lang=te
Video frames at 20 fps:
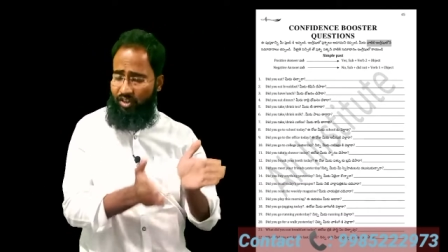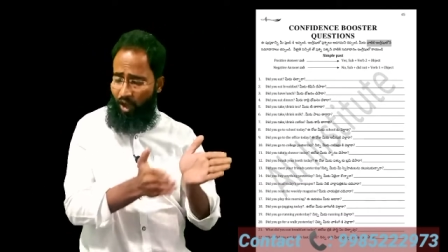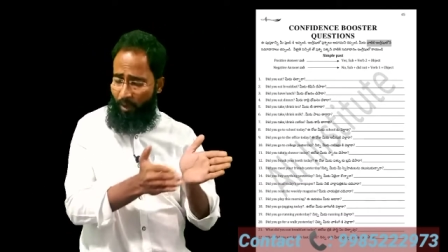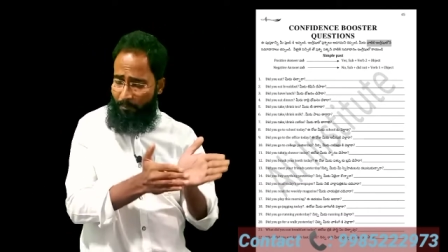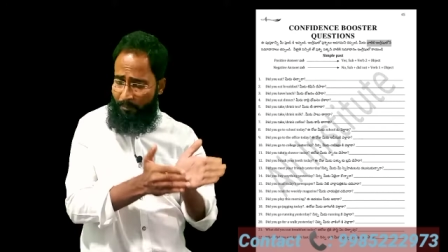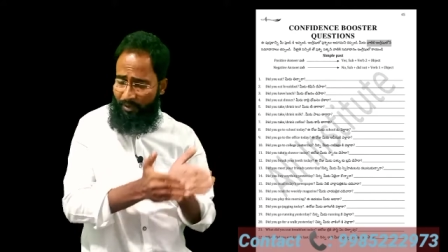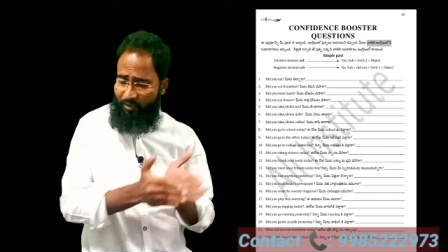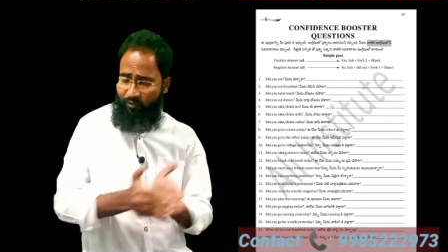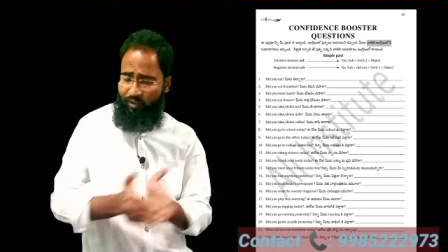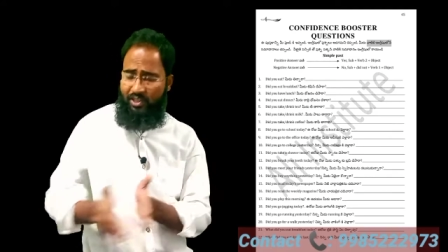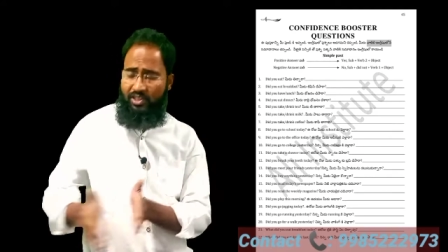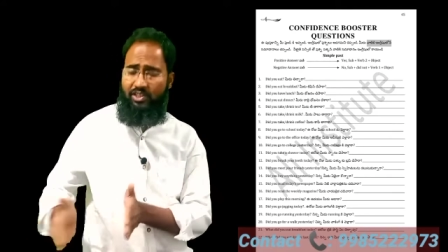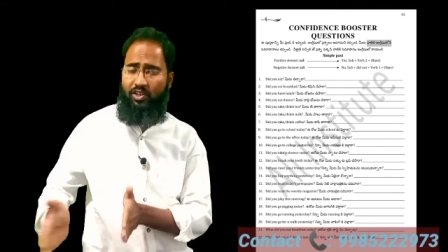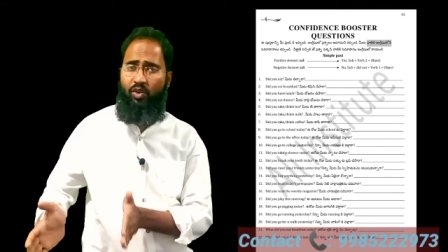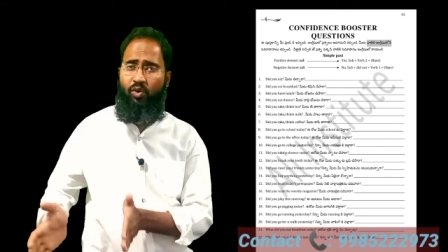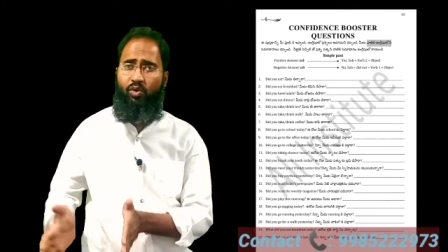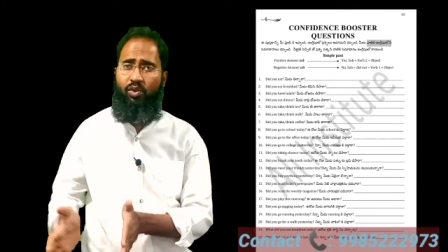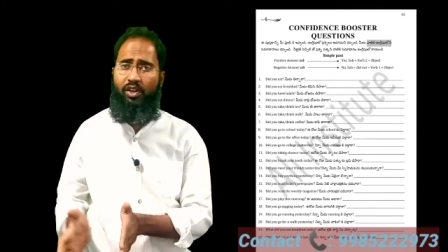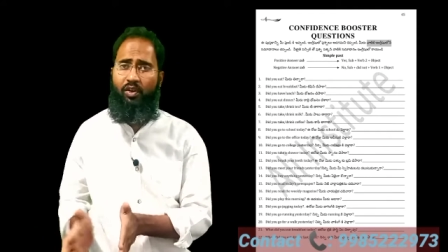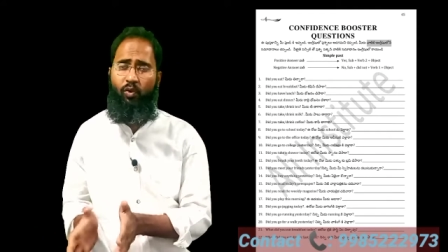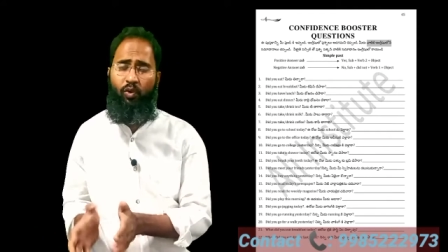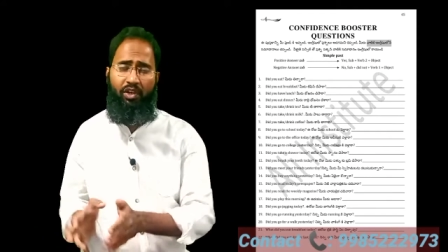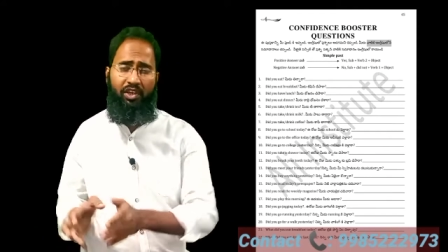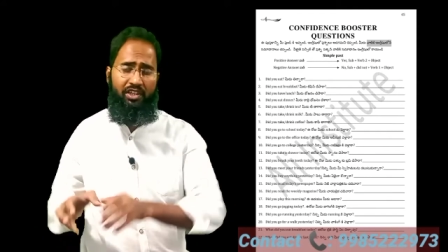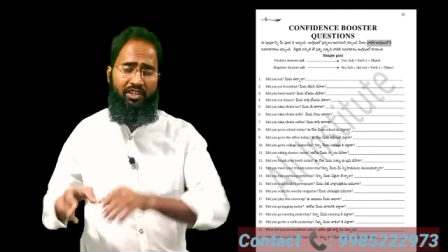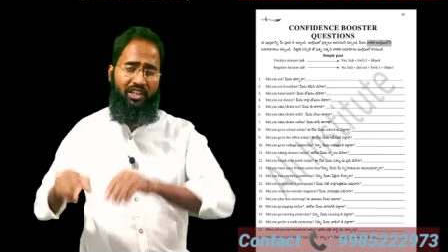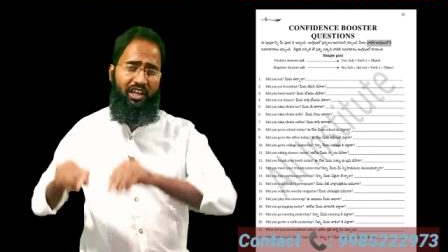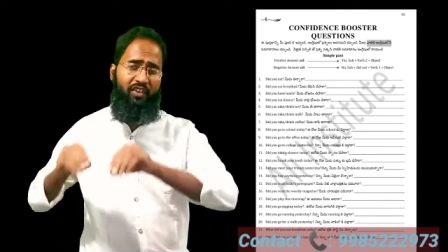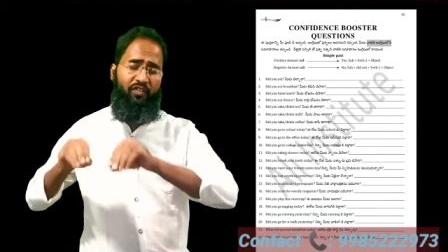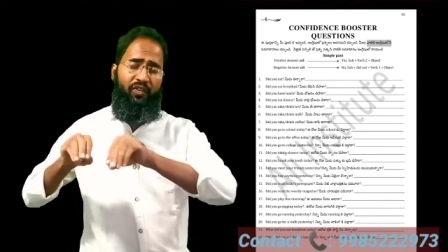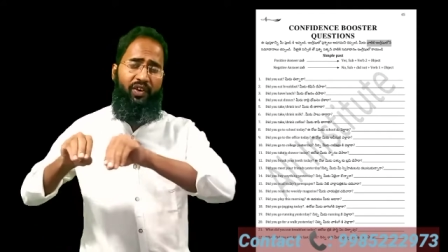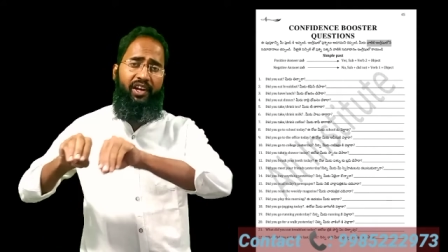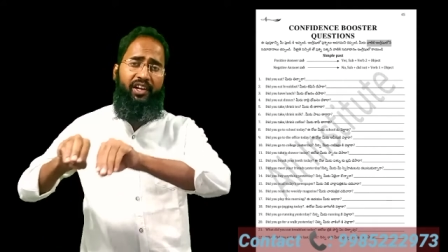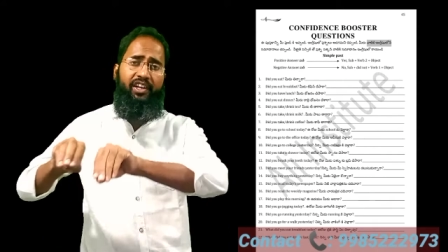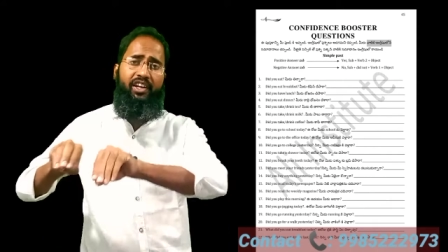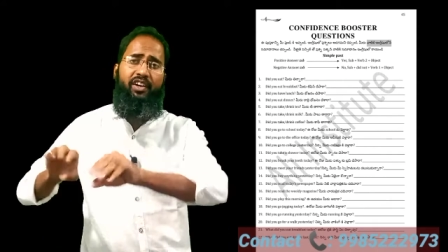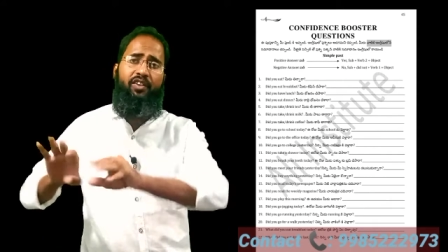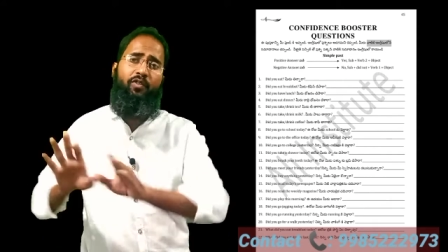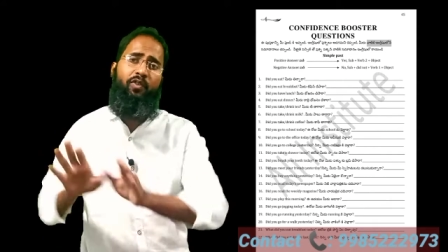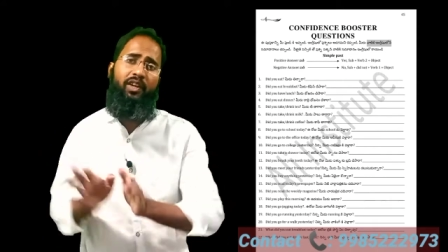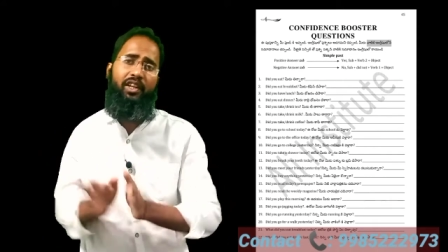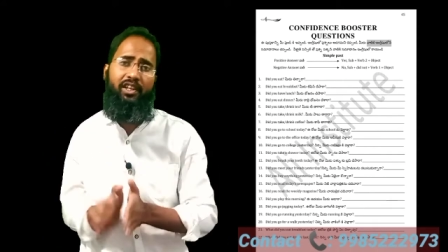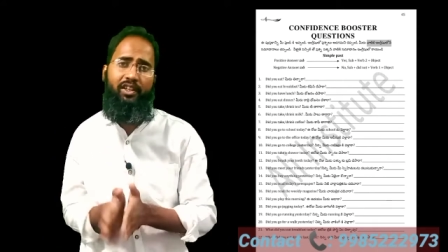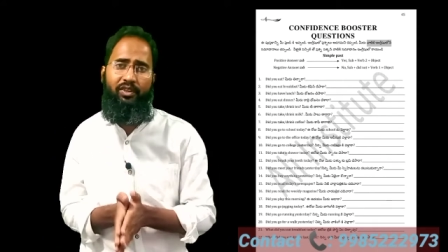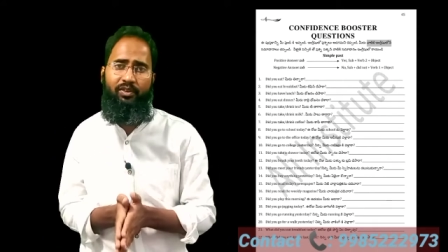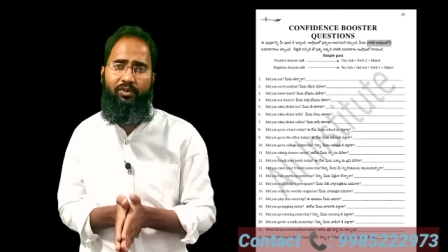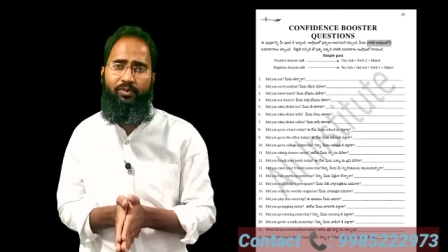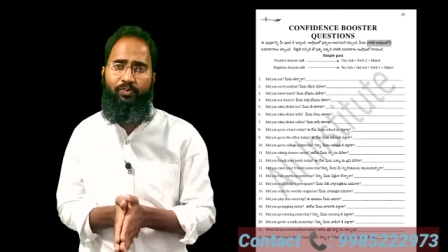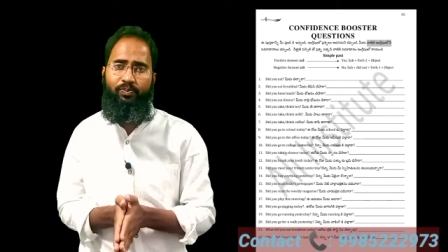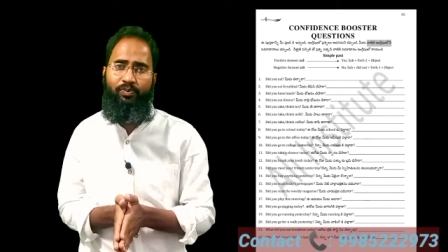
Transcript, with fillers: టాపిక్ వైజ్గా ఉన్నాయి ఒకేసారి ఫైవ్ హండ్రెడ్ ఇవ్వలేదు